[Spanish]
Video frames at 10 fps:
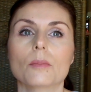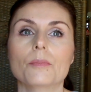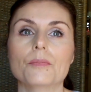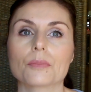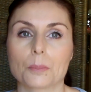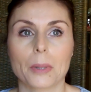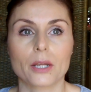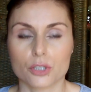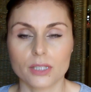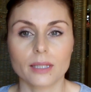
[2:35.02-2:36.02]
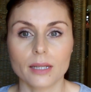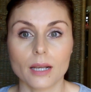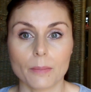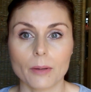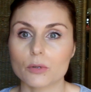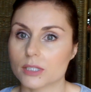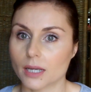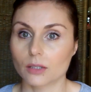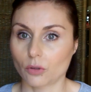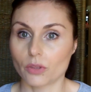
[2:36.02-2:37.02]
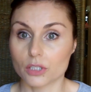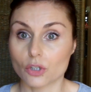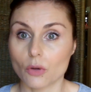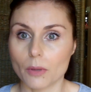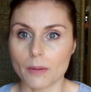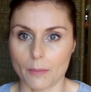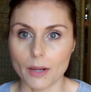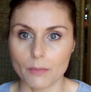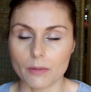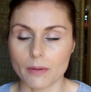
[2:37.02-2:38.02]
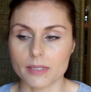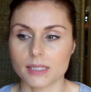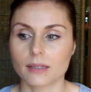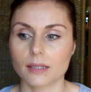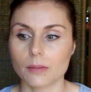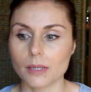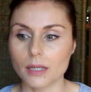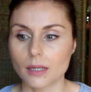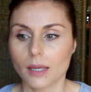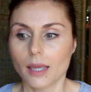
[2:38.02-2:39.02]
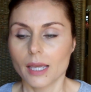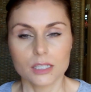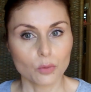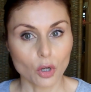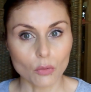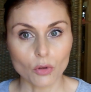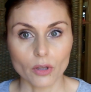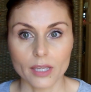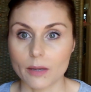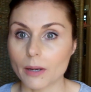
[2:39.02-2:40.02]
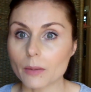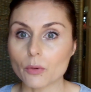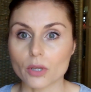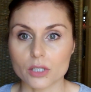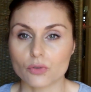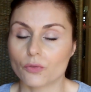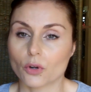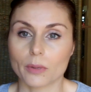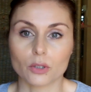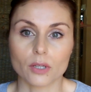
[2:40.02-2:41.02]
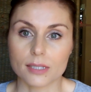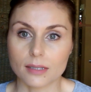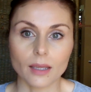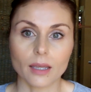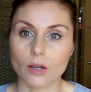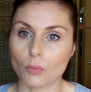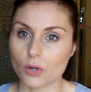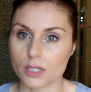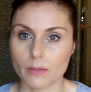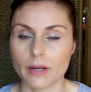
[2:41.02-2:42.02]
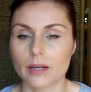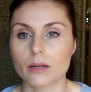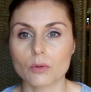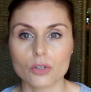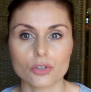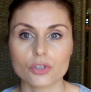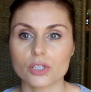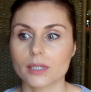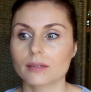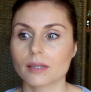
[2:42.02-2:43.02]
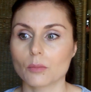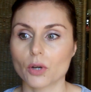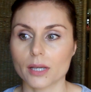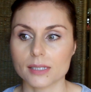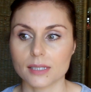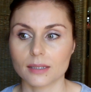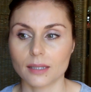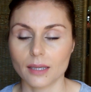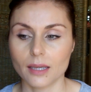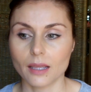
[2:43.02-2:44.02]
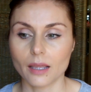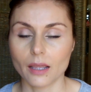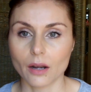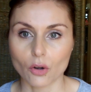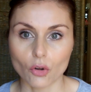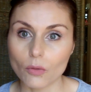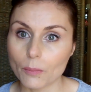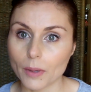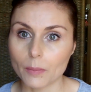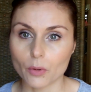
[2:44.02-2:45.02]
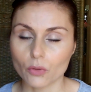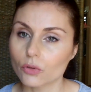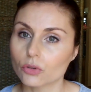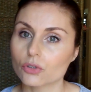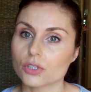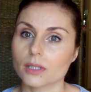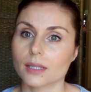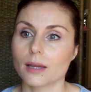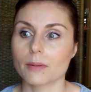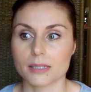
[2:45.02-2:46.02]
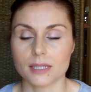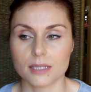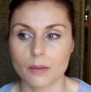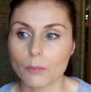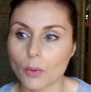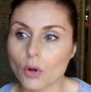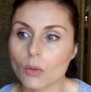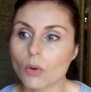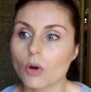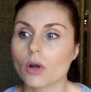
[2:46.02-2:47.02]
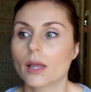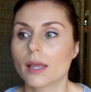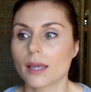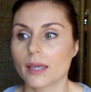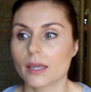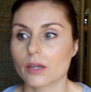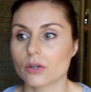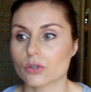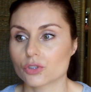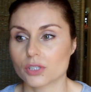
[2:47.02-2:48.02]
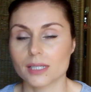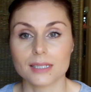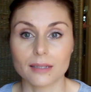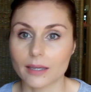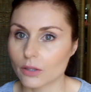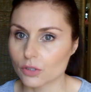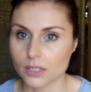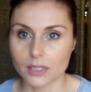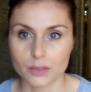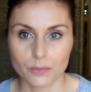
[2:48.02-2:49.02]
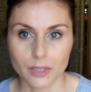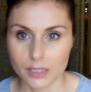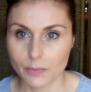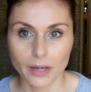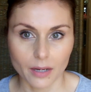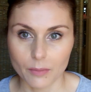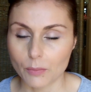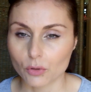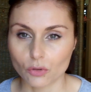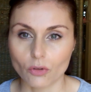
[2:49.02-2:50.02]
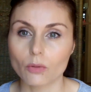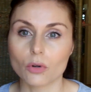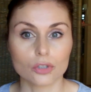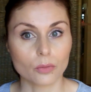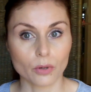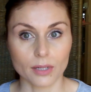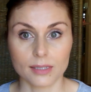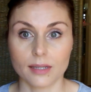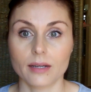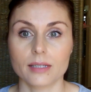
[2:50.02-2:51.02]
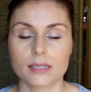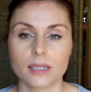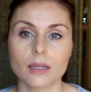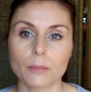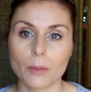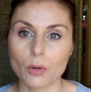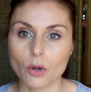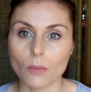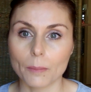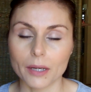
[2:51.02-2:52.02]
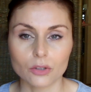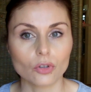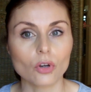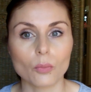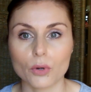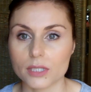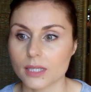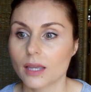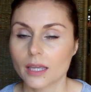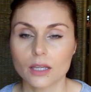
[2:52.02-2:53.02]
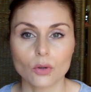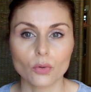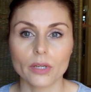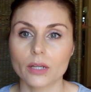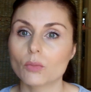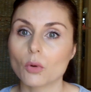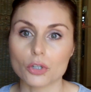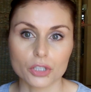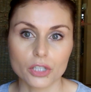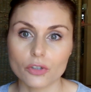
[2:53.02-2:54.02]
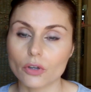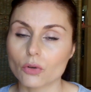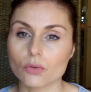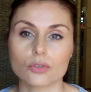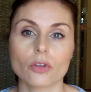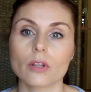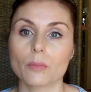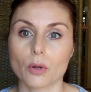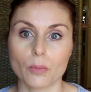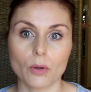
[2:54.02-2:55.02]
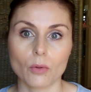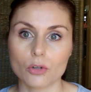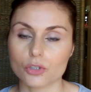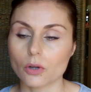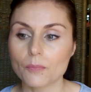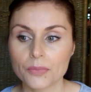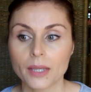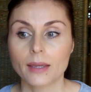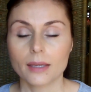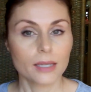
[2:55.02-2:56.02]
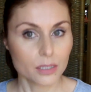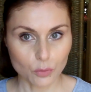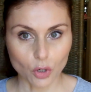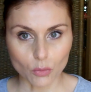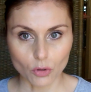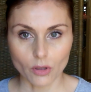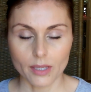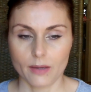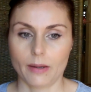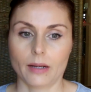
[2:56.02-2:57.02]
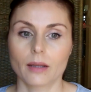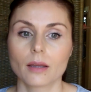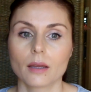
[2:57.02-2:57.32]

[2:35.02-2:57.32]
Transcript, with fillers: Mm, pero sí tenía la piel muy seca, entonces no me iba mal, me iba bastante bien. Es muy cómodo de llevar porque es un formato en stick que lo puedes llevar en el bolso sin temor a que se te rompa el producto, se te abra si es en polvo eh, o si es líquido se te desparrame por todo el bolso porque al ser en stick va muy compacto, lo puedes incluir en un bolsillo incluso del propio bolso y es muy cómodo de llevar.